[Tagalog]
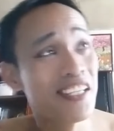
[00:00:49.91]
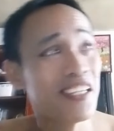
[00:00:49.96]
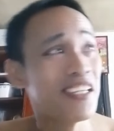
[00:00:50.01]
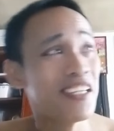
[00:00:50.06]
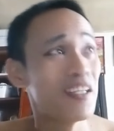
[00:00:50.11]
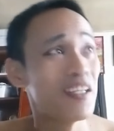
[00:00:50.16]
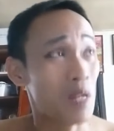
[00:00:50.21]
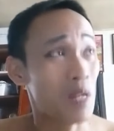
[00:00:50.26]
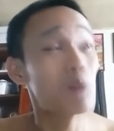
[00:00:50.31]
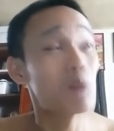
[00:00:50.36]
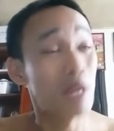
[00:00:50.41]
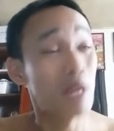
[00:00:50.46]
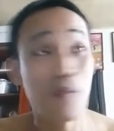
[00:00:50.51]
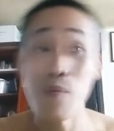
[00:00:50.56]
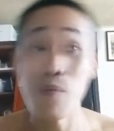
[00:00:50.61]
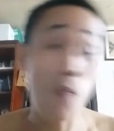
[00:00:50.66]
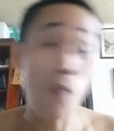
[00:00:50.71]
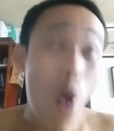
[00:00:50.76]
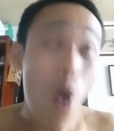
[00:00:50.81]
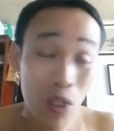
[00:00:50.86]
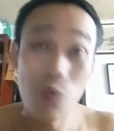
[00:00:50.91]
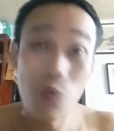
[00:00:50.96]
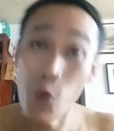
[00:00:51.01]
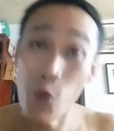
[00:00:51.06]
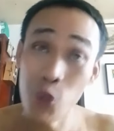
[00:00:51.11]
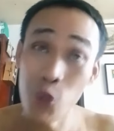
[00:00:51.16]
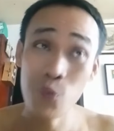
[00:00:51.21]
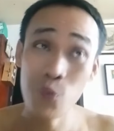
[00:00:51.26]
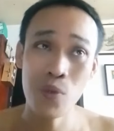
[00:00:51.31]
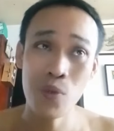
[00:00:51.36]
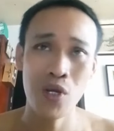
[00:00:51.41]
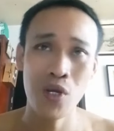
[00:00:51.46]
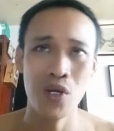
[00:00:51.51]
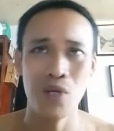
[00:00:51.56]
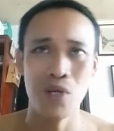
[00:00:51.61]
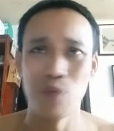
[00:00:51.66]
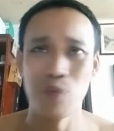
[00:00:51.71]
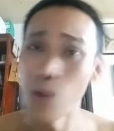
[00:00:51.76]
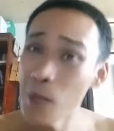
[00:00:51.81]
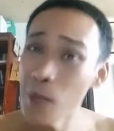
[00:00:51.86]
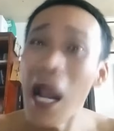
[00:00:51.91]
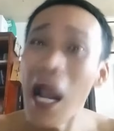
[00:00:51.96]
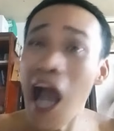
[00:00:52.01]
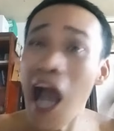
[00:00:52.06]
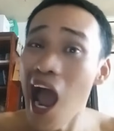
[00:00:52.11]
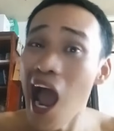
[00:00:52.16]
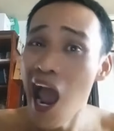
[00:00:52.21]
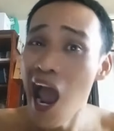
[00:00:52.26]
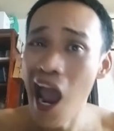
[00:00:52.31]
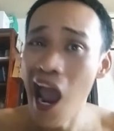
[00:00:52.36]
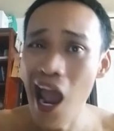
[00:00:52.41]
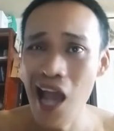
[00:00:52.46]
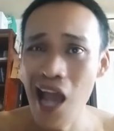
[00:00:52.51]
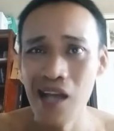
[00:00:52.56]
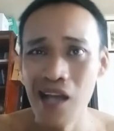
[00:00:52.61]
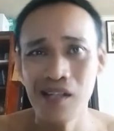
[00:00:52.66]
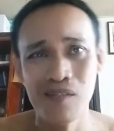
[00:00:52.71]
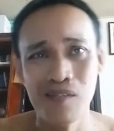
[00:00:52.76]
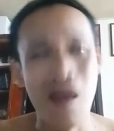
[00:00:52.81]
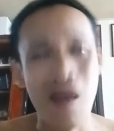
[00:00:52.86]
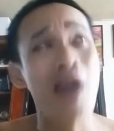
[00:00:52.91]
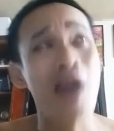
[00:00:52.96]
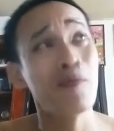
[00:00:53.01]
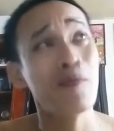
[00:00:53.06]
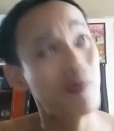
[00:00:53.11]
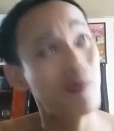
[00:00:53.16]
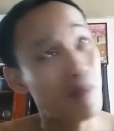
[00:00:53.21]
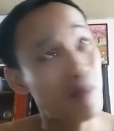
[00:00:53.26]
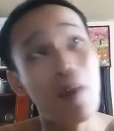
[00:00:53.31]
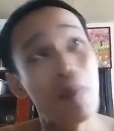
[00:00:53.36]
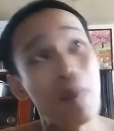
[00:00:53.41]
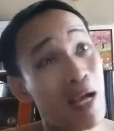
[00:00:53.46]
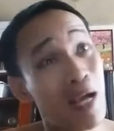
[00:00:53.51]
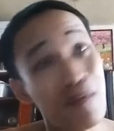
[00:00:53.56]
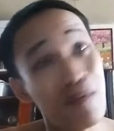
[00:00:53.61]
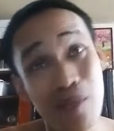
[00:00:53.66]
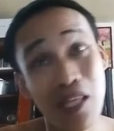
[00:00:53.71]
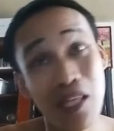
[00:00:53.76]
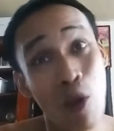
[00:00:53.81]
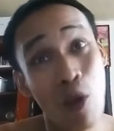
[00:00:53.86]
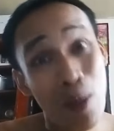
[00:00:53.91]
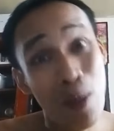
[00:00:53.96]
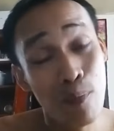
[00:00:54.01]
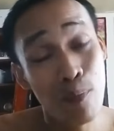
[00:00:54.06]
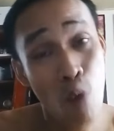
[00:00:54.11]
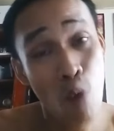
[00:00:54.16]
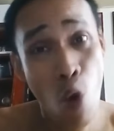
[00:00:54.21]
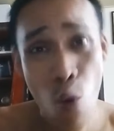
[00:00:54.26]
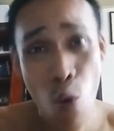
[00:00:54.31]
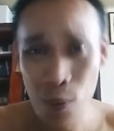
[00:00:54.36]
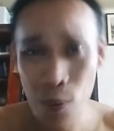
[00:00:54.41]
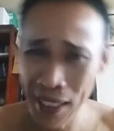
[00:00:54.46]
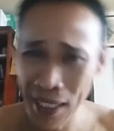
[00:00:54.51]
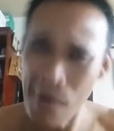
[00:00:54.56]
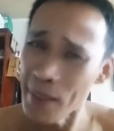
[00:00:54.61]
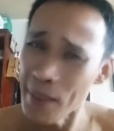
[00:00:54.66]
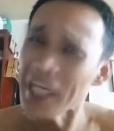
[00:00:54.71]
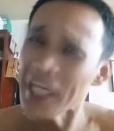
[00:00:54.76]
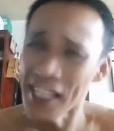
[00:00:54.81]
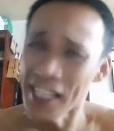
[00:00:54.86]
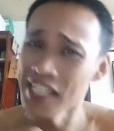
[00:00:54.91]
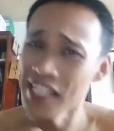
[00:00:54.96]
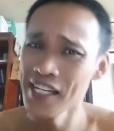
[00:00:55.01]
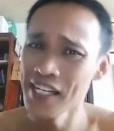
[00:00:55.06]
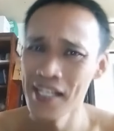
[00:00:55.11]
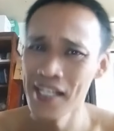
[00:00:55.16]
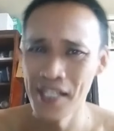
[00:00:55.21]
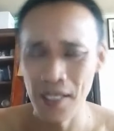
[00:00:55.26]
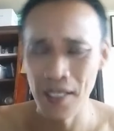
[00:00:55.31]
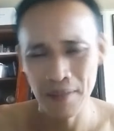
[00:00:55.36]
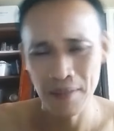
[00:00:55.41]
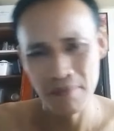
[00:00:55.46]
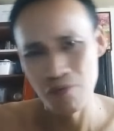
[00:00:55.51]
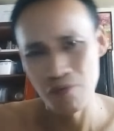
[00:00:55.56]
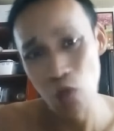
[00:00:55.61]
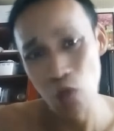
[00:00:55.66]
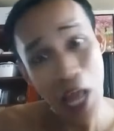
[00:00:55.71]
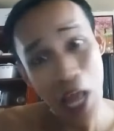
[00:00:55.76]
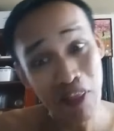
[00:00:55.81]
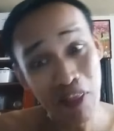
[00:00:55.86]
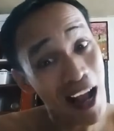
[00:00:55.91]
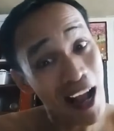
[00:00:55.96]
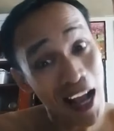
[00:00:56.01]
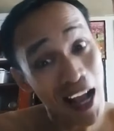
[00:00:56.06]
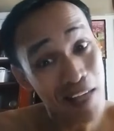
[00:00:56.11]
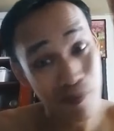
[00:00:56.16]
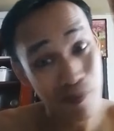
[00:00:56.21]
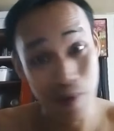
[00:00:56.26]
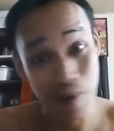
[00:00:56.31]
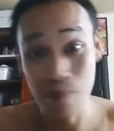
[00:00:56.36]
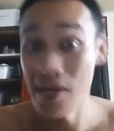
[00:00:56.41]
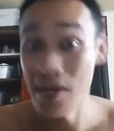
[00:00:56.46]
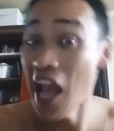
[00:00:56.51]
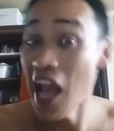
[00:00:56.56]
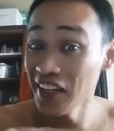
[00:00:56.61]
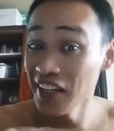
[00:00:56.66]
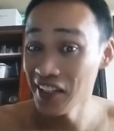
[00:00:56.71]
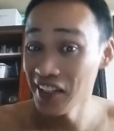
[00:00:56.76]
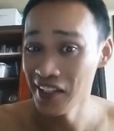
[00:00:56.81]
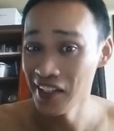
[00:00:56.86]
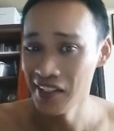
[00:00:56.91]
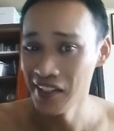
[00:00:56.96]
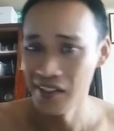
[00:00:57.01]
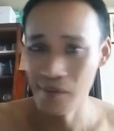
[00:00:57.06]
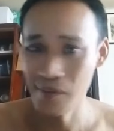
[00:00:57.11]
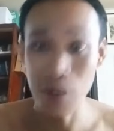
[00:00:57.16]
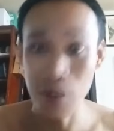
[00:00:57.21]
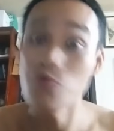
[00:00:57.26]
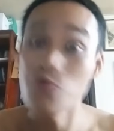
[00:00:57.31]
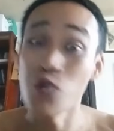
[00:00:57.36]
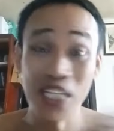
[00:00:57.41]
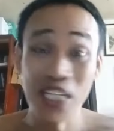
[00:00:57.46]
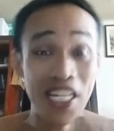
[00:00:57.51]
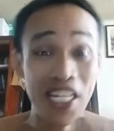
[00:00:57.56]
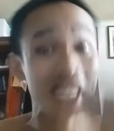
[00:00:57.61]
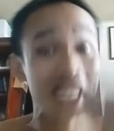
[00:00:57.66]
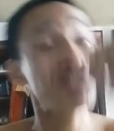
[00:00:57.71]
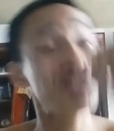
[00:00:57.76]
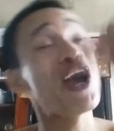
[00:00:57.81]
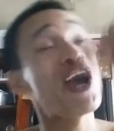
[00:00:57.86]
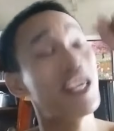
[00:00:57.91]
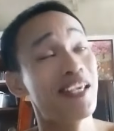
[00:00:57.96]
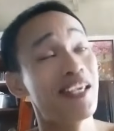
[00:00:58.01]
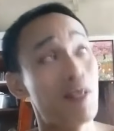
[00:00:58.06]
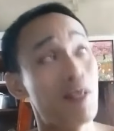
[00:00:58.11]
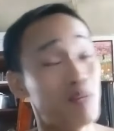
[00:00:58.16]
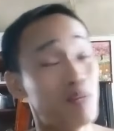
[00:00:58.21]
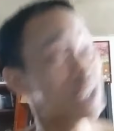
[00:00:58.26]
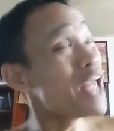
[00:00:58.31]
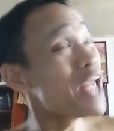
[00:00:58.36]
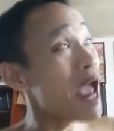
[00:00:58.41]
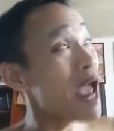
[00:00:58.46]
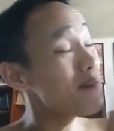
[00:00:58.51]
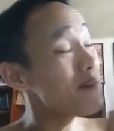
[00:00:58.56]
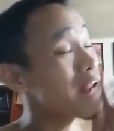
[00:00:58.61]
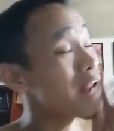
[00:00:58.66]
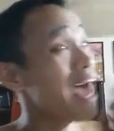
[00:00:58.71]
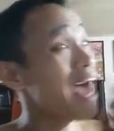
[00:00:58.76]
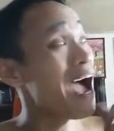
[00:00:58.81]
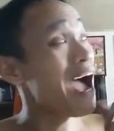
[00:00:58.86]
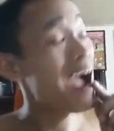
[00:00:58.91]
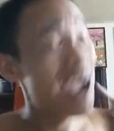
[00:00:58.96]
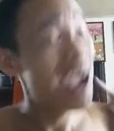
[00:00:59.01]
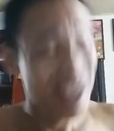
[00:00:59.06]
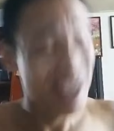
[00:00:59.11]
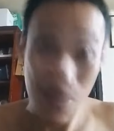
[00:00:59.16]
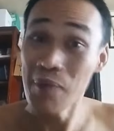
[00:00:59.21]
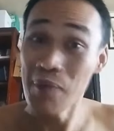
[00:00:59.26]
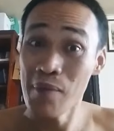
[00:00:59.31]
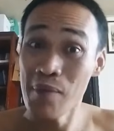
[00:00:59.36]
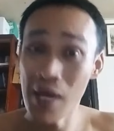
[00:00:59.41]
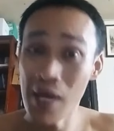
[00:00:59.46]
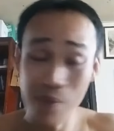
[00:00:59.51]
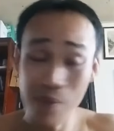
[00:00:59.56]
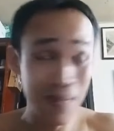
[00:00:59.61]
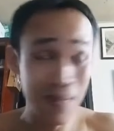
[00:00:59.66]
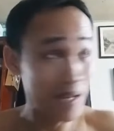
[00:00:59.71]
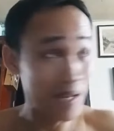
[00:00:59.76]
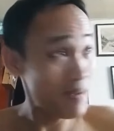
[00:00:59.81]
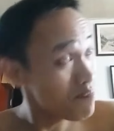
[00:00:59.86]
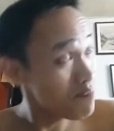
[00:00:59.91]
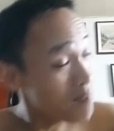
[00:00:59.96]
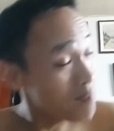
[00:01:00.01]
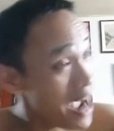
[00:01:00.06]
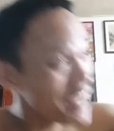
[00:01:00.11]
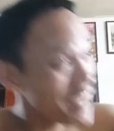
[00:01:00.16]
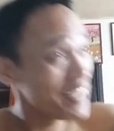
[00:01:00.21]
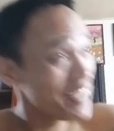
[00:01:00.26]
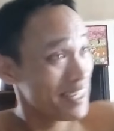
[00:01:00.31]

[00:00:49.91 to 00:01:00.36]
Hanggat kaya mong uminom, uminom ka. Hmm? Kahit hindi na kaya ng katawan mo, uminom ka pa rin. Tuloy ang tagay kaibigan. Drink mo diretso ay moderately pala. Kampay kaibigan, kampay.